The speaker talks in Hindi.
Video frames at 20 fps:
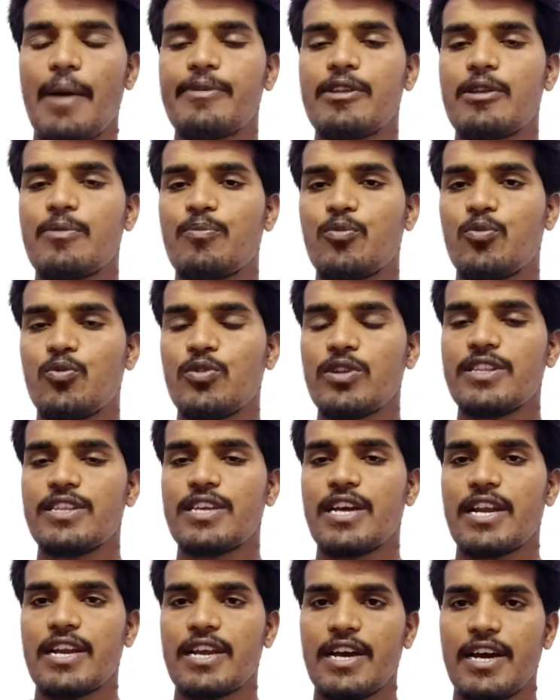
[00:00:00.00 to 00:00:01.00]
अपडेट पूरी
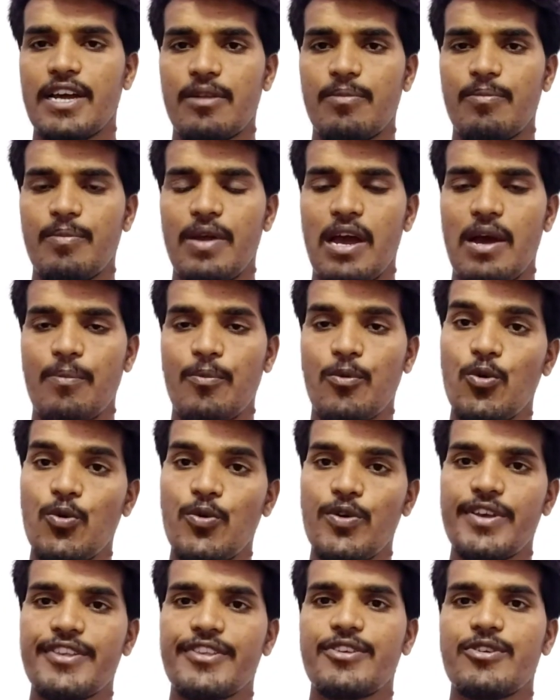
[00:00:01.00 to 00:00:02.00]
जानकारी मैं
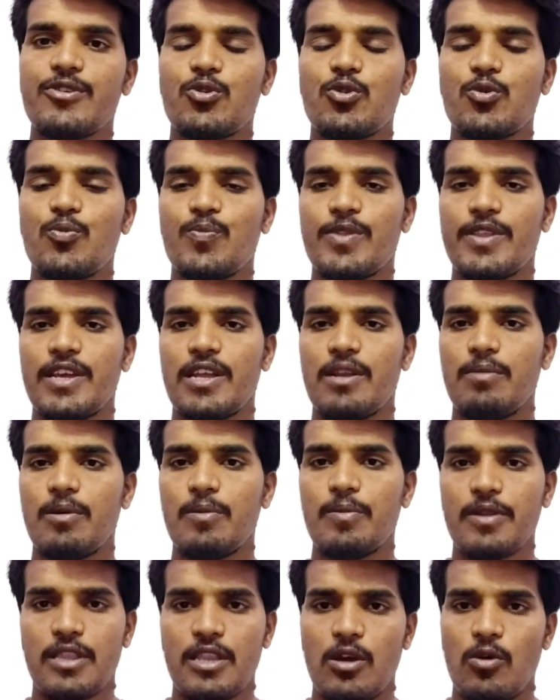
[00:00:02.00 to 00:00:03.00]
आपको इस यूट्यूब चैनल पर
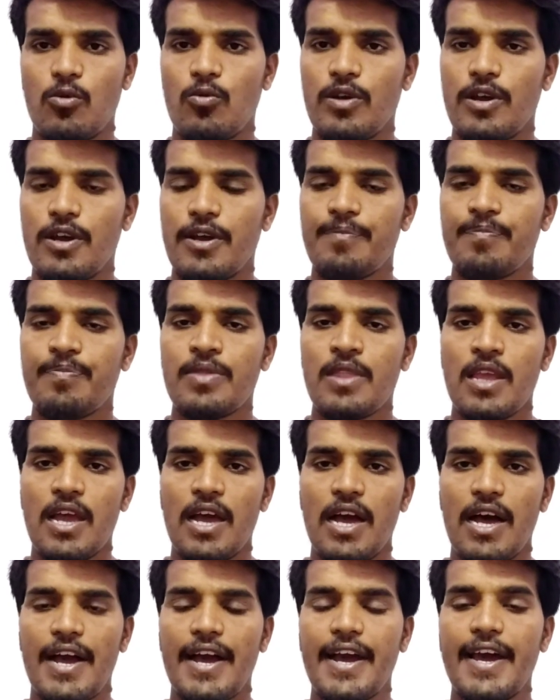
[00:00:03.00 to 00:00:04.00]
बताऊँगा
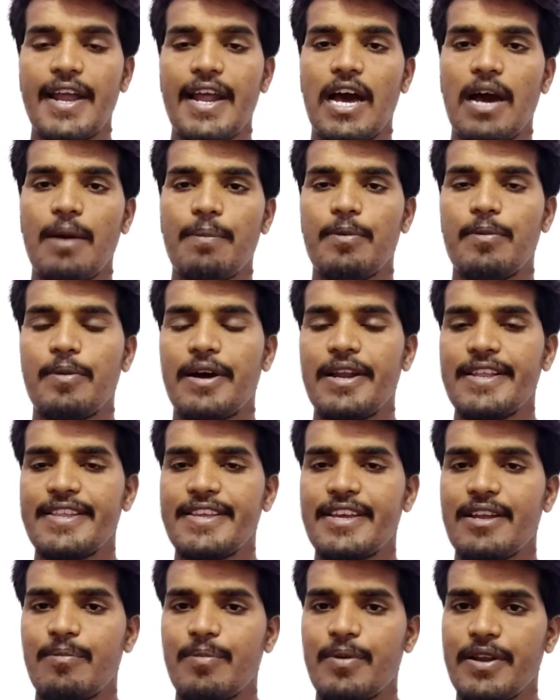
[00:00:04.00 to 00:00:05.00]
अगर आप हमारे
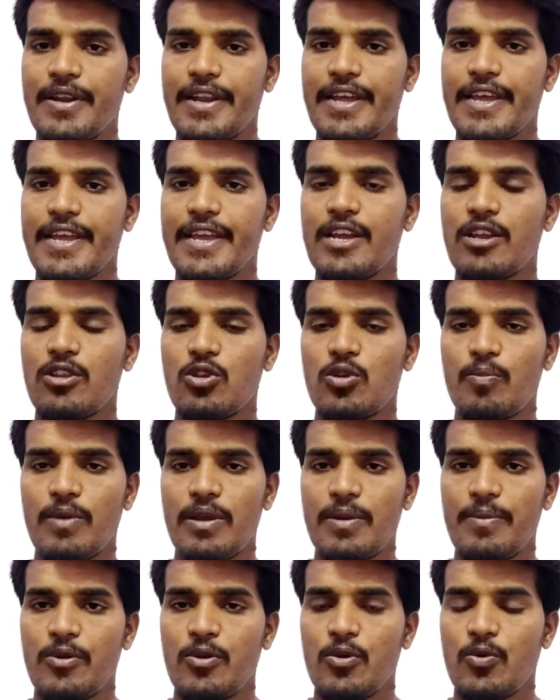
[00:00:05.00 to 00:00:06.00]
चैनल पर नए हैं तो
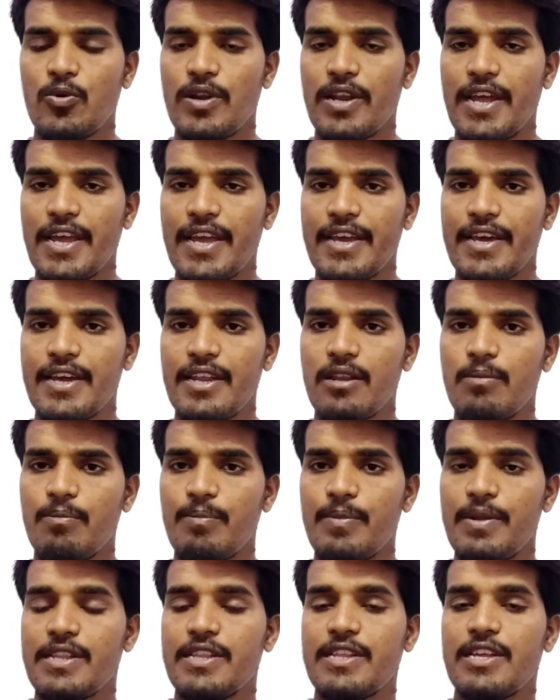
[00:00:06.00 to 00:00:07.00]
मेरी वीडियो को लाइक करें
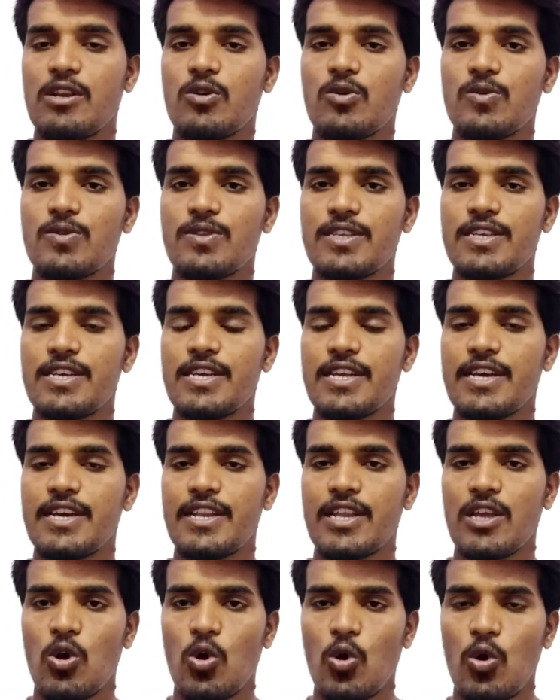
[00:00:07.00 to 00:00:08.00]
मेरे चैनल को शेयर
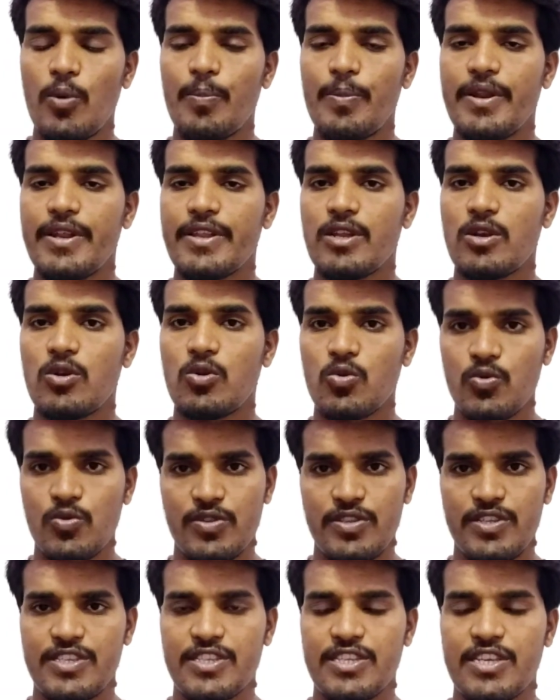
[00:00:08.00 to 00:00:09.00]
करें और मेरे चैनल को
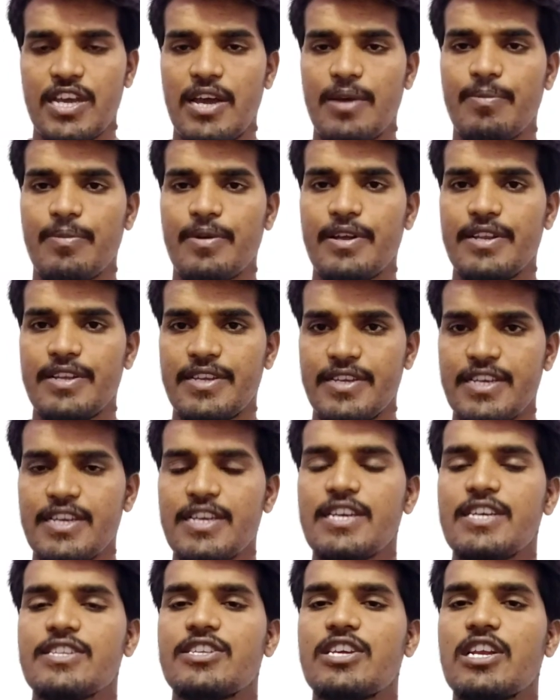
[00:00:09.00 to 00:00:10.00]
सब्सक्राइब करें
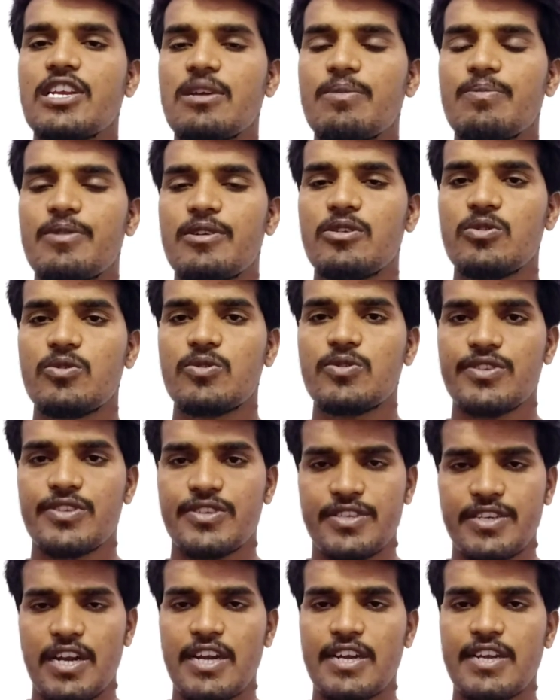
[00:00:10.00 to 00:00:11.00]
चलिए वीडियो
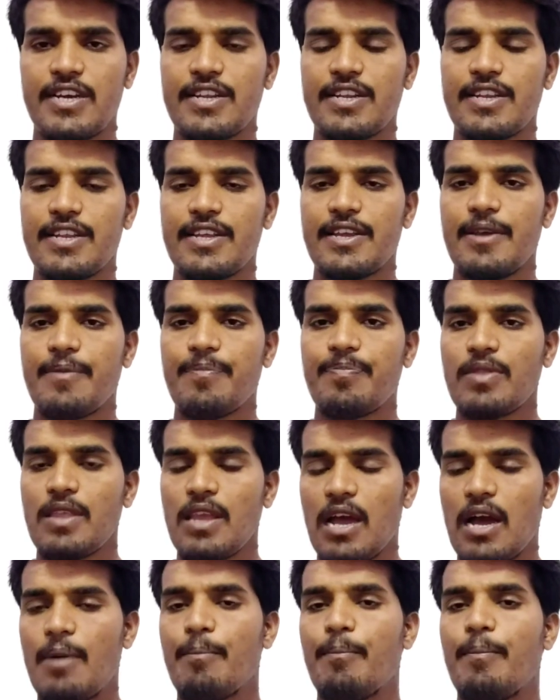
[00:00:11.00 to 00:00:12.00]
स्टार्ट करते हैं
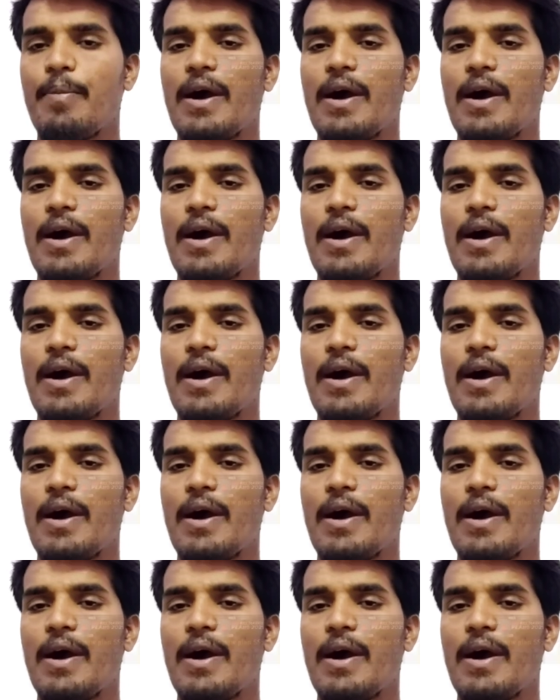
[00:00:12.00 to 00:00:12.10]
हम